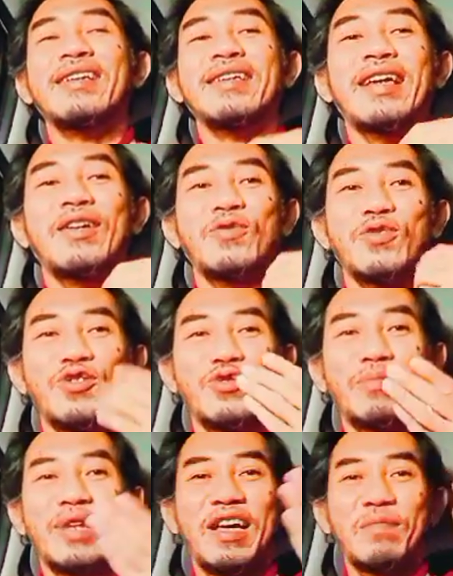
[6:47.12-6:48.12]
ya untuk
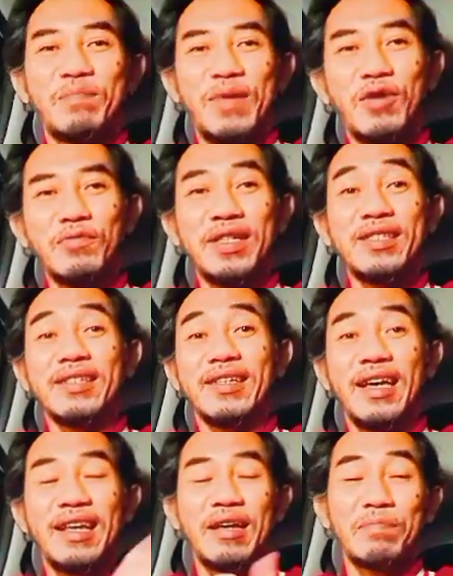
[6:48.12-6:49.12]
melampaui
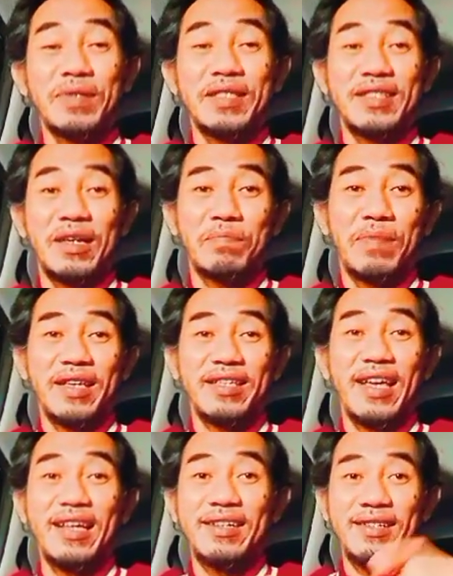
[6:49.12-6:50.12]
segala
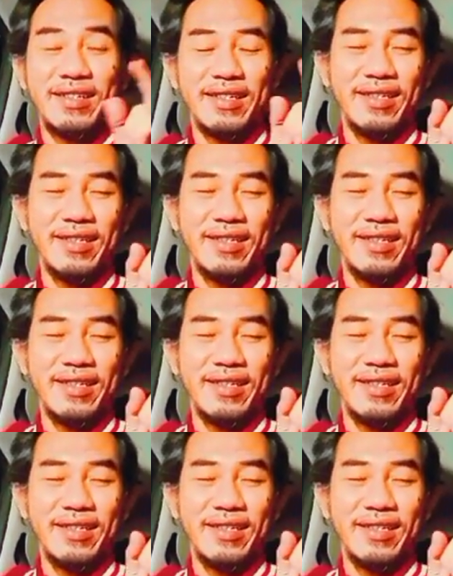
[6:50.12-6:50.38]
pencapaian